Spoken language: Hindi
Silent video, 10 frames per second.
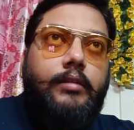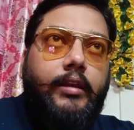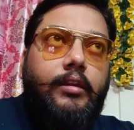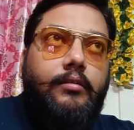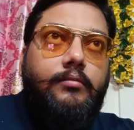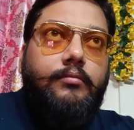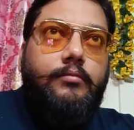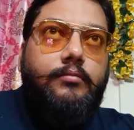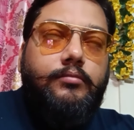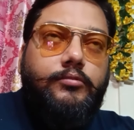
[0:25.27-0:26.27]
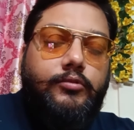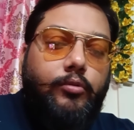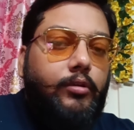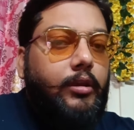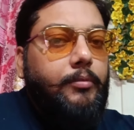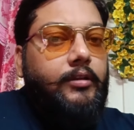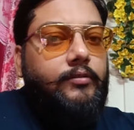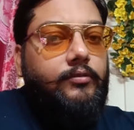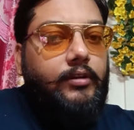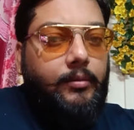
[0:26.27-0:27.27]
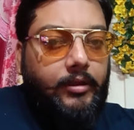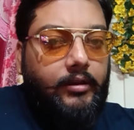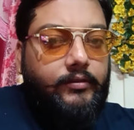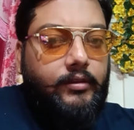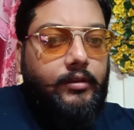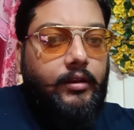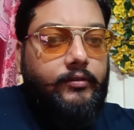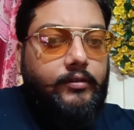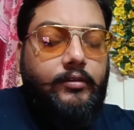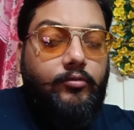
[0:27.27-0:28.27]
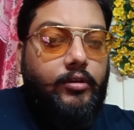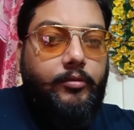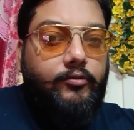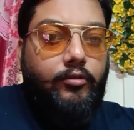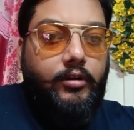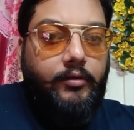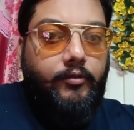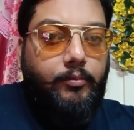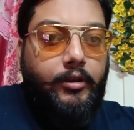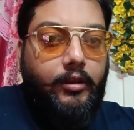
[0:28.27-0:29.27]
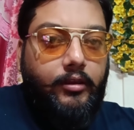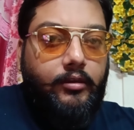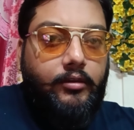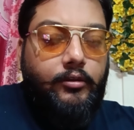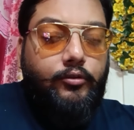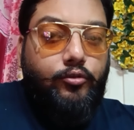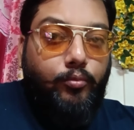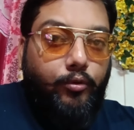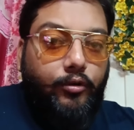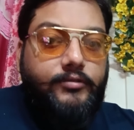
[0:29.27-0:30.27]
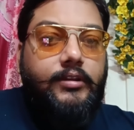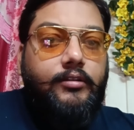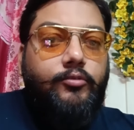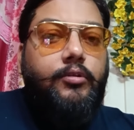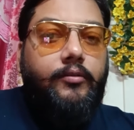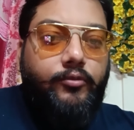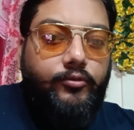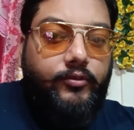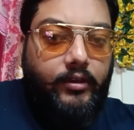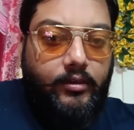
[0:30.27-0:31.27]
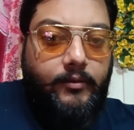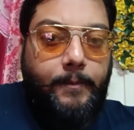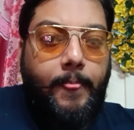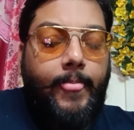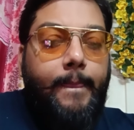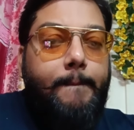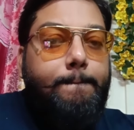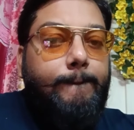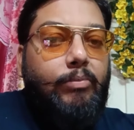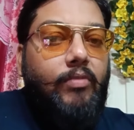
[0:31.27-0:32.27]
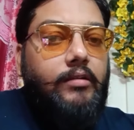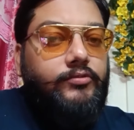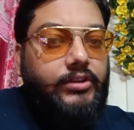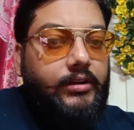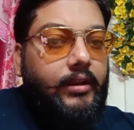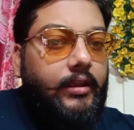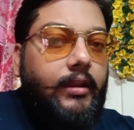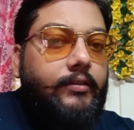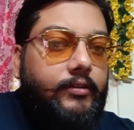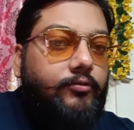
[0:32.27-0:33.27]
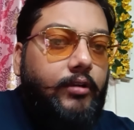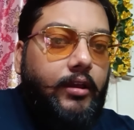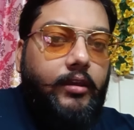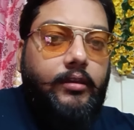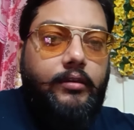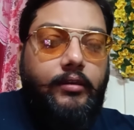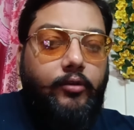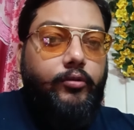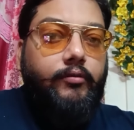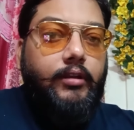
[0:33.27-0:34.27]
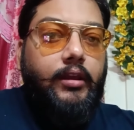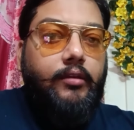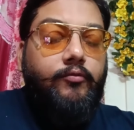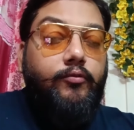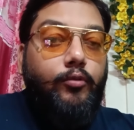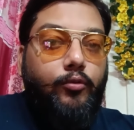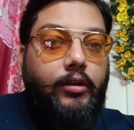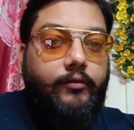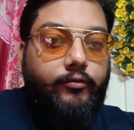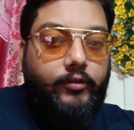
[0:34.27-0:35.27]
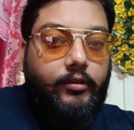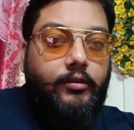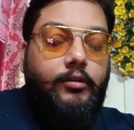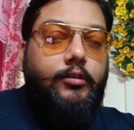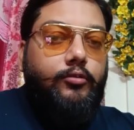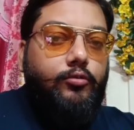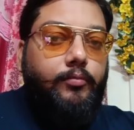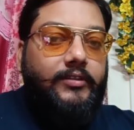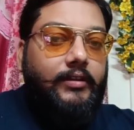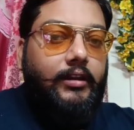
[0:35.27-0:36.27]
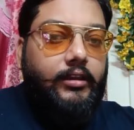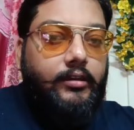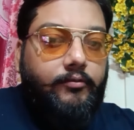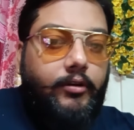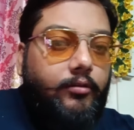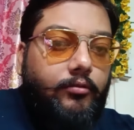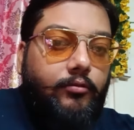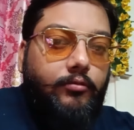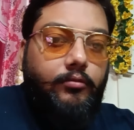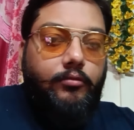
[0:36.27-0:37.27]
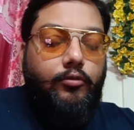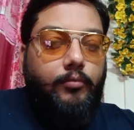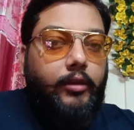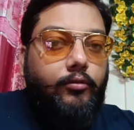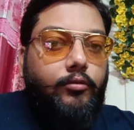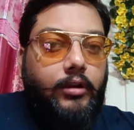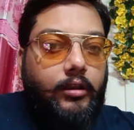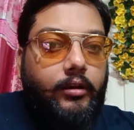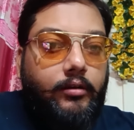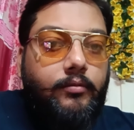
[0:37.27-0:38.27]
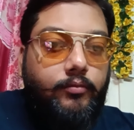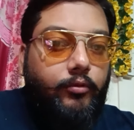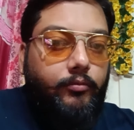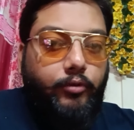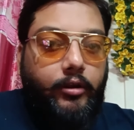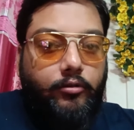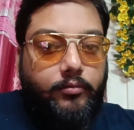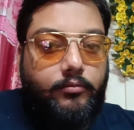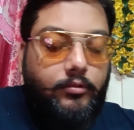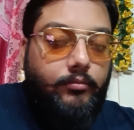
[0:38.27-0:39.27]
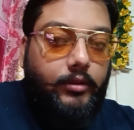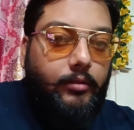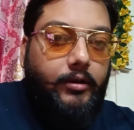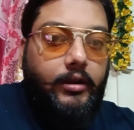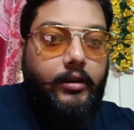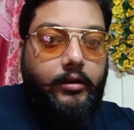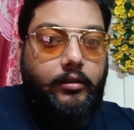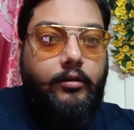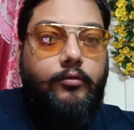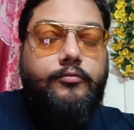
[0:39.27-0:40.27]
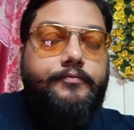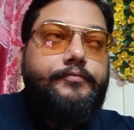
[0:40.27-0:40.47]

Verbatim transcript: लेकिन उनके पास जिनका पहले से लाइसेंस है उनके पास ऑलरेडी वेपन है तो बहुत ज़्यादा जो कन्फ्यूज़ हैं जिनका नया लाइसेंस हुआ है या होने वाला है वो लोग कन्फ्यूज़ हैं तो बेसिकली ये वीडियो उन भाइयों को टारगेट पॉइंट आउट मतलब मैं टारगेट कर रहा हूँ